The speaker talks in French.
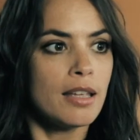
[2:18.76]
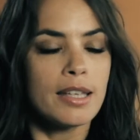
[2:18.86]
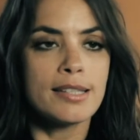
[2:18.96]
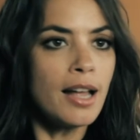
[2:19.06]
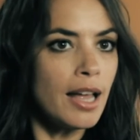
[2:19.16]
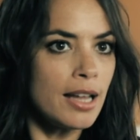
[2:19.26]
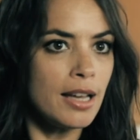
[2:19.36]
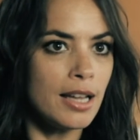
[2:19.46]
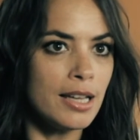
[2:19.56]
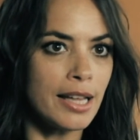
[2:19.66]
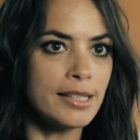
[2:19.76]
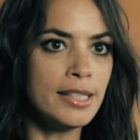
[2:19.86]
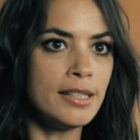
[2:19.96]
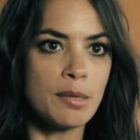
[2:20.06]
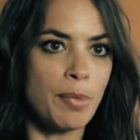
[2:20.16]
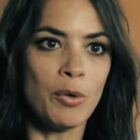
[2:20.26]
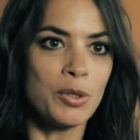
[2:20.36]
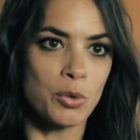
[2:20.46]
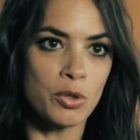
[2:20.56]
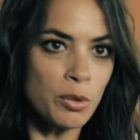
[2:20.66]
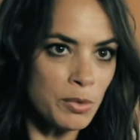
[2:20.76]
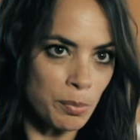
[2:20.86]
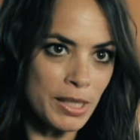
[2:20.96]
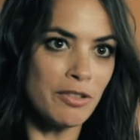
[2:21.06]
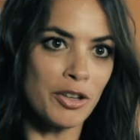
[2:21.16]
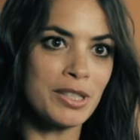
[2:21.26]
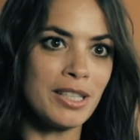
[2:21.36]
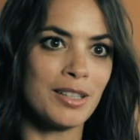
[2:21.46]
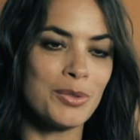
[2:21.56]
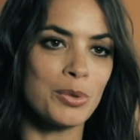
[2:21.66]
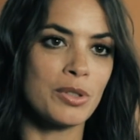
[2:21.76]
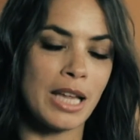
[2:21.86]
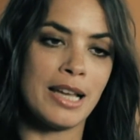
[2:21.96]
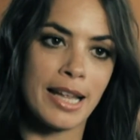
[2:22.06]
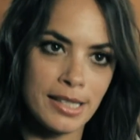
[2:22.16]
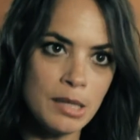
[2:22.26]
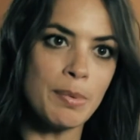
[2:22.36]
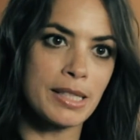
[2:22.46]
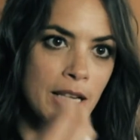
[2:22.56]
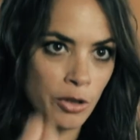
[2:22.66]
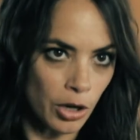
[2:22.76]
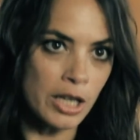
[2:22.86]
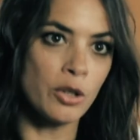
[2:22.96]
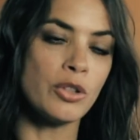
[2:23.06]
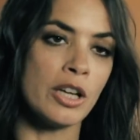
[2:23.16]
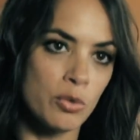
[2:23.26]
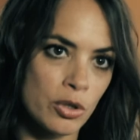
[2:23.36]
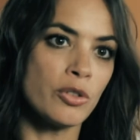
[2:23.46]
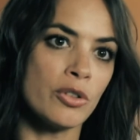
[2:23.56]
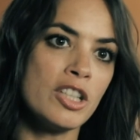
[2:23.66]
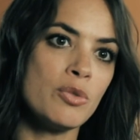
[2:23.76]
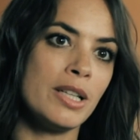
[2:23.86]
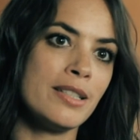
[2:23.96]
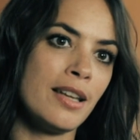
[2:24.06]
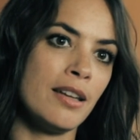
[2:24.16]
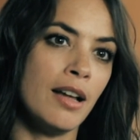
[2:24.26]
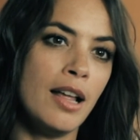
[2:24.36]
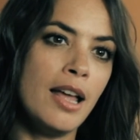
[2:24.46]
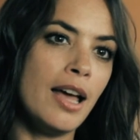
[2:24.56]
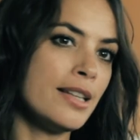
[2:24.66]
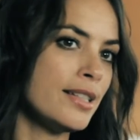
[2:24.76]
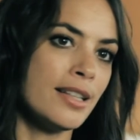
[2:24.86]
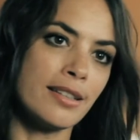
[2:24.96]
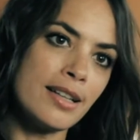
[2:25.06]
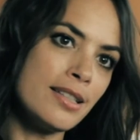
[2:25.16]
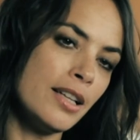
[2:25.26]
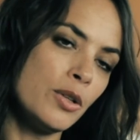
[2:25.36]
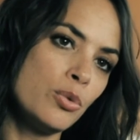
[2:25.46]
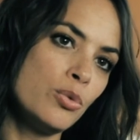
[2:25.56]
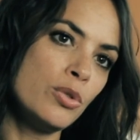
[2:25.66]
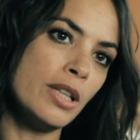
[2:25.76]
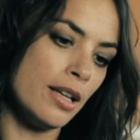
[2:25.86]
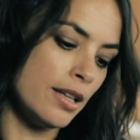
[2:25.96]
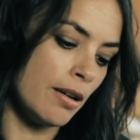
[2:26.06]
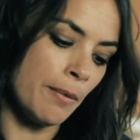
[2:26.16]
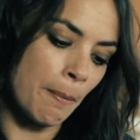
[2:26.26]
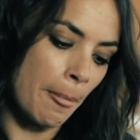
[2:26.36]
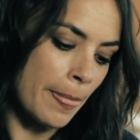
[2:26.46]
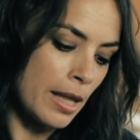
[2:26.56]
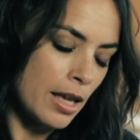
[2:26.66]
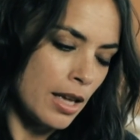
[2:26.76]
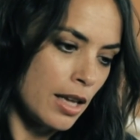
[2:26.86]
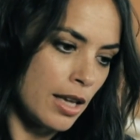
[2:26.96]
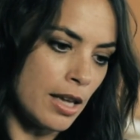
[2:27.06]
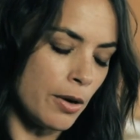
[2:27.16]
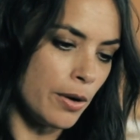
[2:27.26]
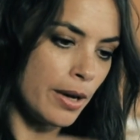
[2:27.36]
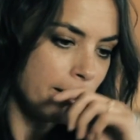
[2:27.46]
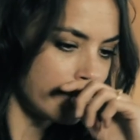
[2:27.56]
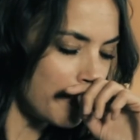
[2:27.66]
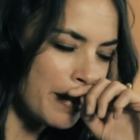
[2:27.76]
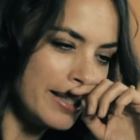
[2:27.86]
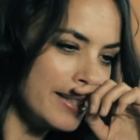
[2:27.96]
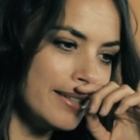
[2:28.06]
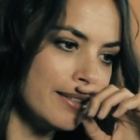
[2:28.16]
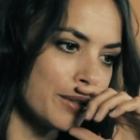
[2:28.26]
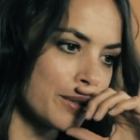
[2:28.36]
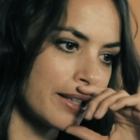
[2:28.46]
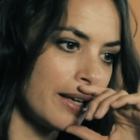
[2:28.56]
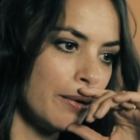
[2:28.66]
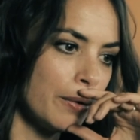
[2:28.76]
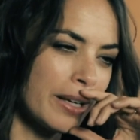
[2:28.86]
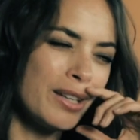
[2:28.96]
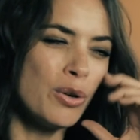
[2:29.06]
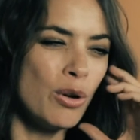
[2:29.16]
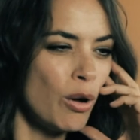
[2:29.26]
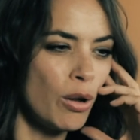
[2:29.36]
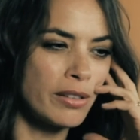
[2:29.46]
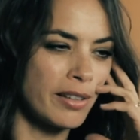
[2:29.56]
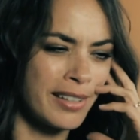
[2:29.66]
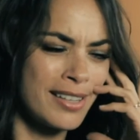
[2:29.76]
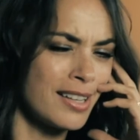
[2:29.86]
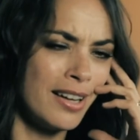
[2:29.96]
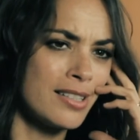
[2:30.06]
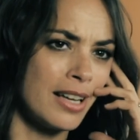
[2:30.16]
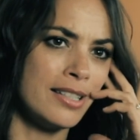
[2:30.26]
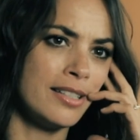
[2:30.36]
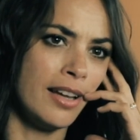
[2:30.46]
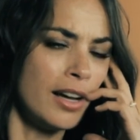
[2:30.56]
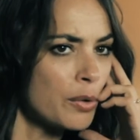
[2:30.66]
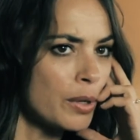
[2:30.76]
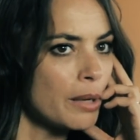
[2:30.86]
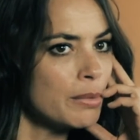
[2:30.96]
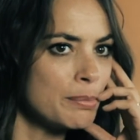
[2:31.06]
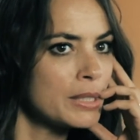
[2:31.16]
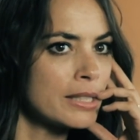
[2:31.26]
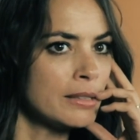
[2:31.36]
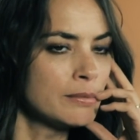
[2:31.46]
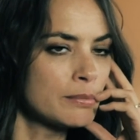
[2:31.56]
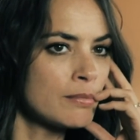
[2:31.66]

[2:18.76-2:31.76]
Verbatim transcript: Et ça, elle l'a dit, ses parents, ils sont ensemble, ils sont pas divorcés, hein. donc elle l'a dit parce qu'elle elle, nous entendait jouer les scènes. Elles étaient très à l'écoute, et elle très malines, très rigolote, très à l'aise. Elles étaient incroyables, les petites. Hein.